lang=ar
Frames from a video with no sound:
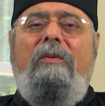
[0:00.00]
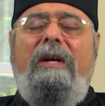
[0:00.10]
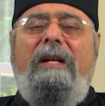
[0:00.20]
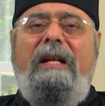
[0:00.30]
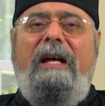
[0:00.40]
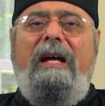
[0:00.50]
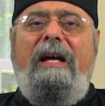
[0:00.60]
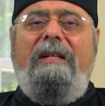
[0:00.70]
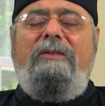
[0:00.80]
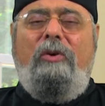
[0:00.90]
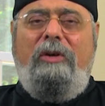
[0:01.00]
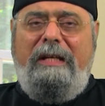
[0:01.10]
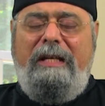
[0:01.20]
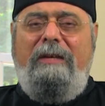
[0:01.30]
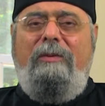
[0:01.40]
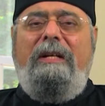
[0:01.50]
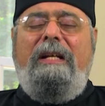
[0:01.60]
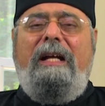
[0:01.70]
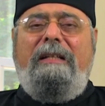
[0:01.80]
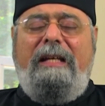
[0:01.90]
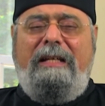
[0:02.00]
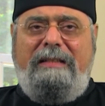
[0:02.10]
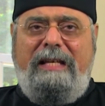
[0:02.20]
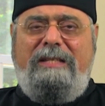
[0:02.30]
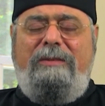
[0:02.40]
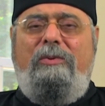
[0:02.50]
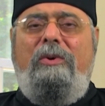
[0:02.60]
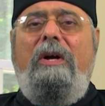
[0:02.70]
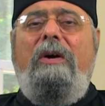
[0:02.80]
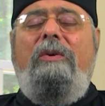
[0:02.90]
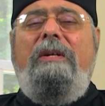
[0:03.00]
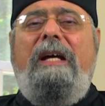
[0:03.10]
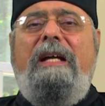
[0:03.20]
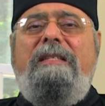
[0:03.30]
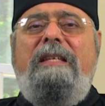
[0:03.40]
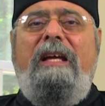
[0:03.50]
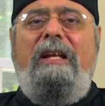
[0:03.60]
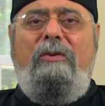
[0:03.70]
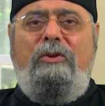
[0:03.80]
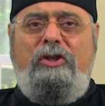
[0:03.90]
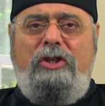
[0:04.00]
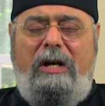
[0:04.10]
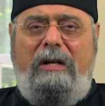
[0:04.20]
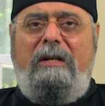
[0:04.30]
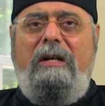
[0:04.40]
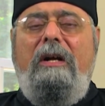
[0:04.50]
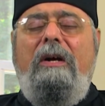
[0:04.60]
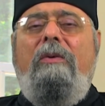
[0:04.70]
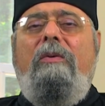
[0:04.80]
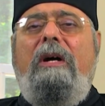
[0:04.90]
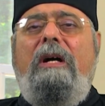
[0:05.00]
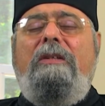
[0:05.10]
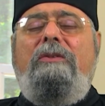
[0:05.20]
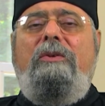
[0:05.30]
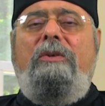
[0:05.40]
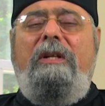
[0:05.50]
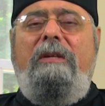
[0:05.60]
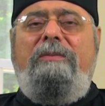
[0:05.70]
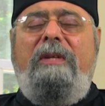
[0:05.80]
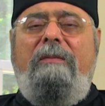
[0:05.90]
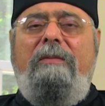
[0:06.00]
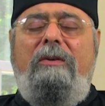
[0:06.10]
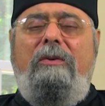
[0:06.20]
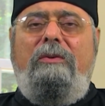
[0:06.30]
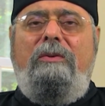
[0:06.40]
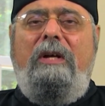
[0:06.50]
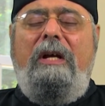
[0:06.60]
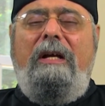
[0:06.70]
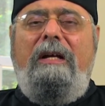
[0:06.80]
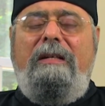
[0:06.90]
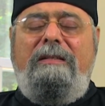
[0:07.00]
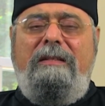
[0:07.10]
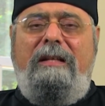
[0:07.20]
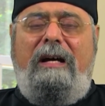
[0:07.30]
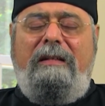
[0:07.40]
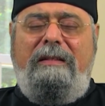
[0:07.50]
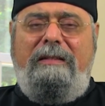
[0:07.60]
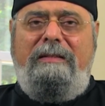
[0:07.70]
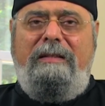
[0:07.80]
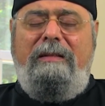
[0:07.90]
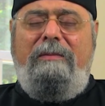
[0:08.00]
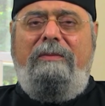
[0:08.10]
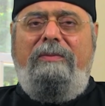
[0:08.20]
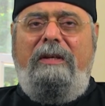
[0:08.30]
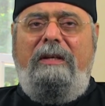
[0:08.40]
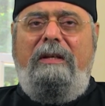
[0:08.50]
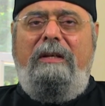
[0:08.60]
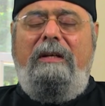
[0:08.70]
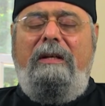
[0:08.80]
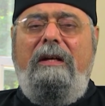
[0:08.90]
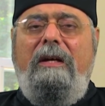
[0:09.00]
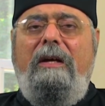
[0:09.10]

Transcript: وانها تجريه وانها تجتذبه وانها تسهل له الشر والدور اللي بتعمله آه، صناعه السينما في